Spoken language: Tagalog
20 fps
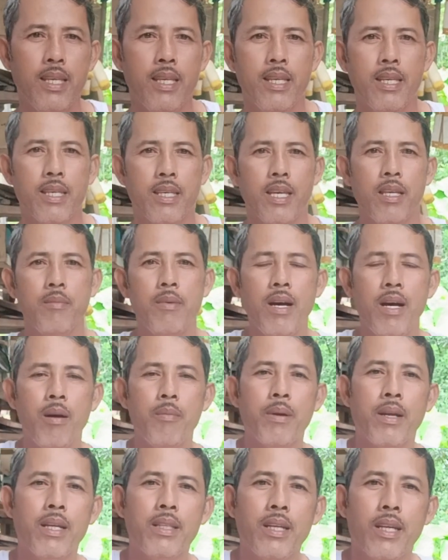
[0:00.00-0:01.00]
yan mga
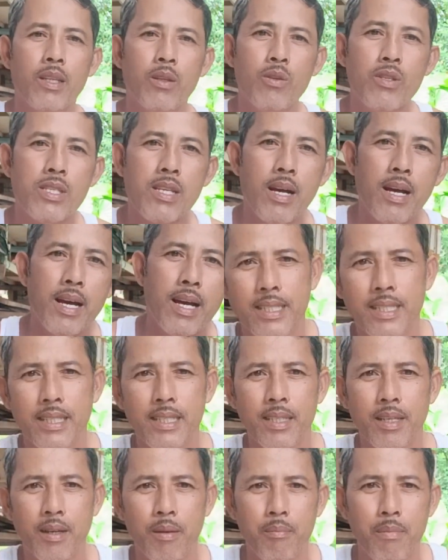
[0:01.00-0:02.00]
kabrother dun sa
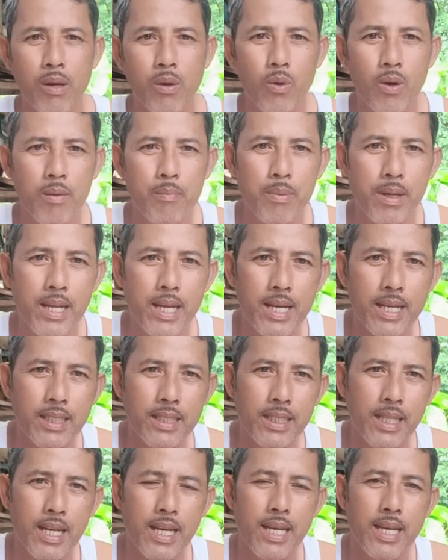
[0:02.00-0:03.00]
baguhan pa lang
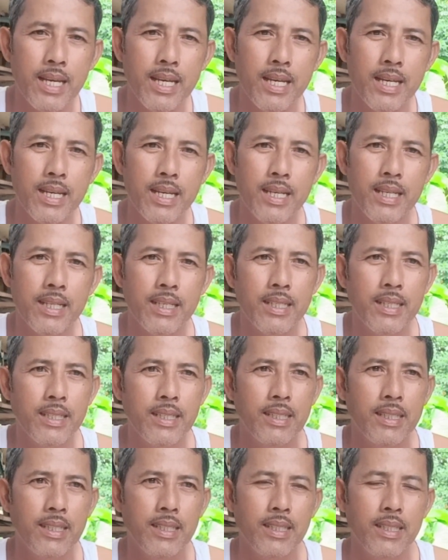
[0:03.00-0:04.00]
na
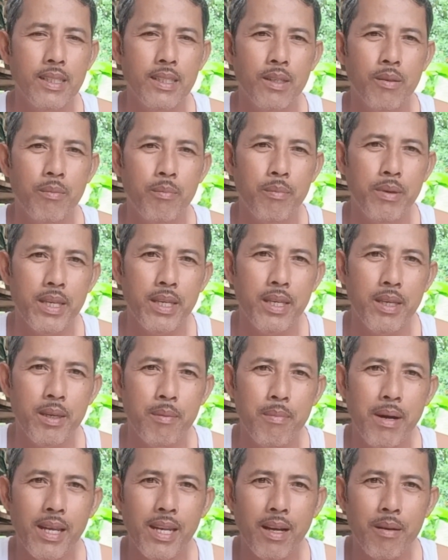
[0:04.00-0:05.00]
may
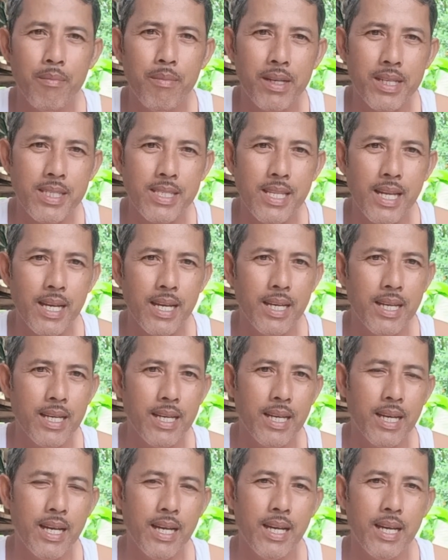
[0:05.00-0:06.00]
balak mangisda
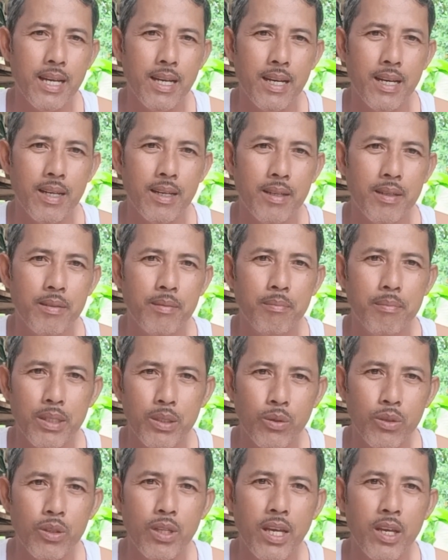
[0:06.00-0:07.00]
uh,
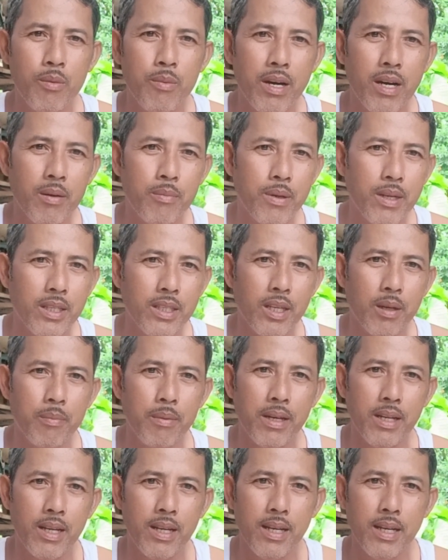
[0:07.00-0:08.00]
manood kayo mga kabrother
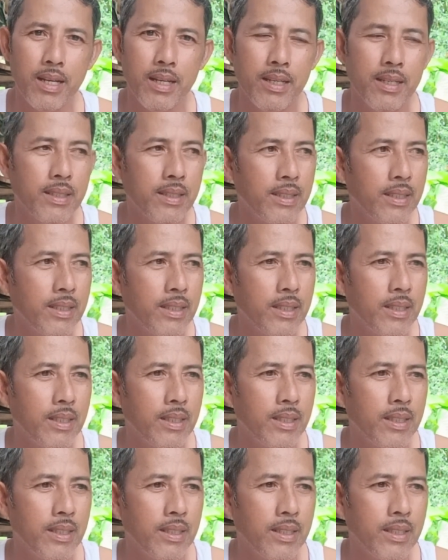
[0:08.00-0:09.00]
para
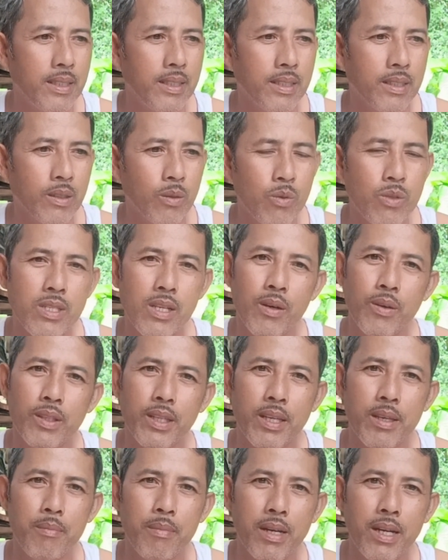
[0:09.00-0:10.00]
kung sa kon ay
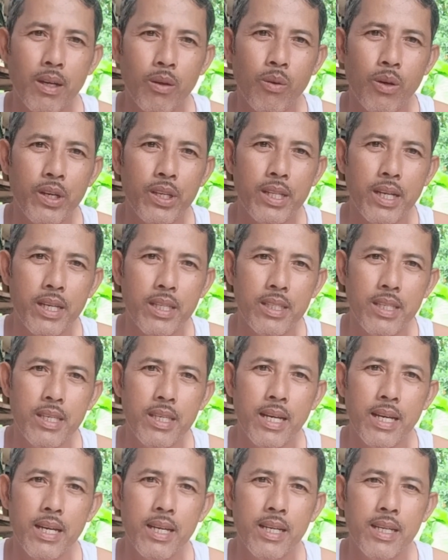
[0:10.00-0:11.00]
magkaroon kayo ng
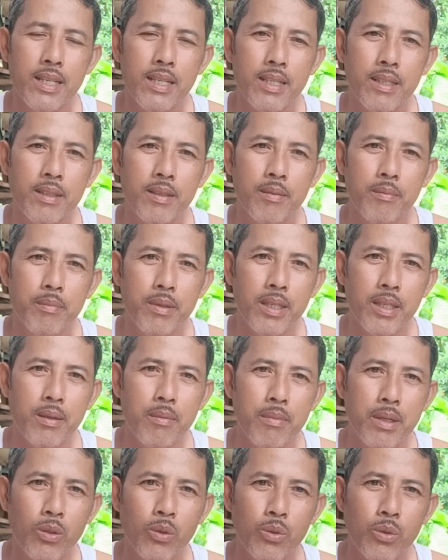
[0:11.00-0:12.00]
idea may
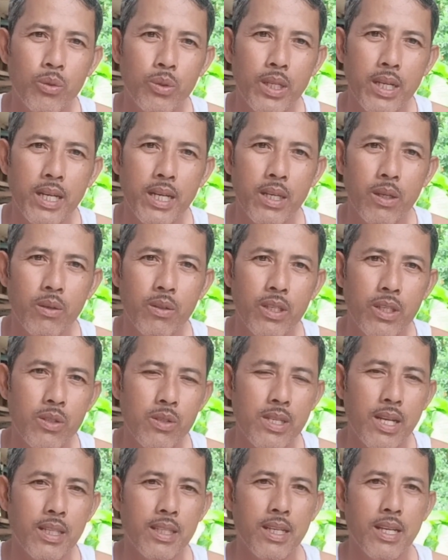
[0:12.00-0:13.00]
matutunan kayo dito
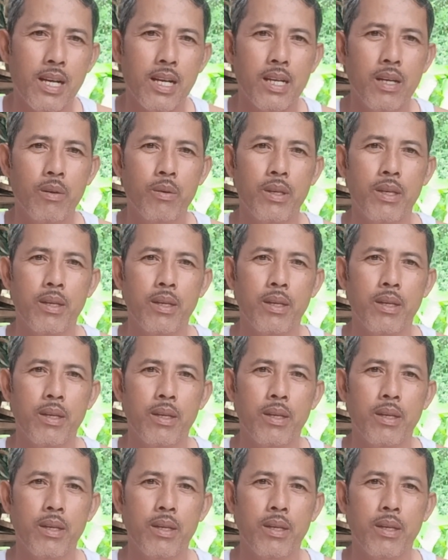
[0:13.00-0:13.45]
sa ating gagawing